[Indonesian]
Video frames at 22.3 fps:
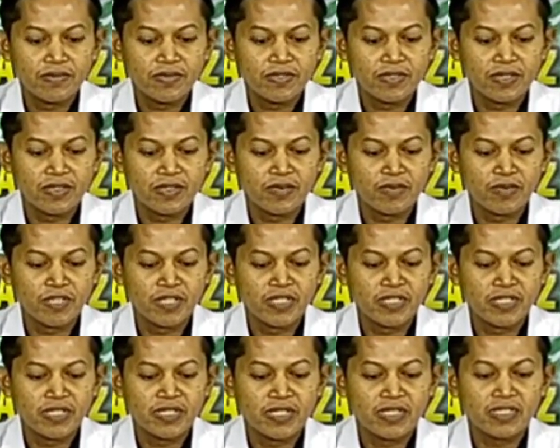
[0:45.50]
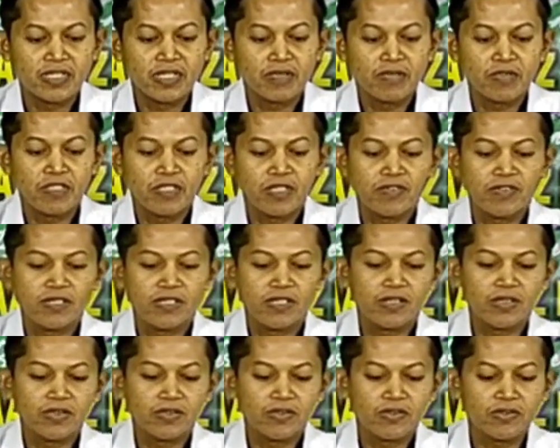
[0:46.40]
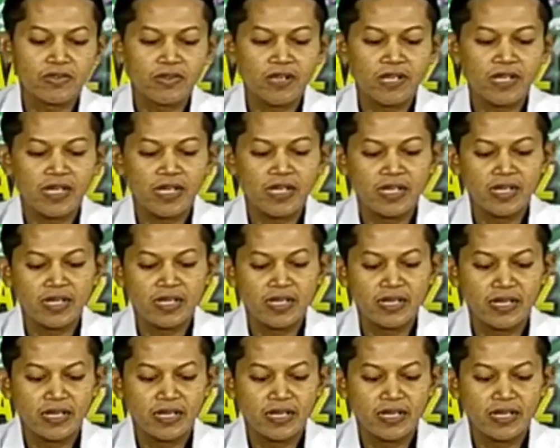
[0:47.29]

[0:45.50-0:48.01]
yaitu belajar kitab Safinatus Shalah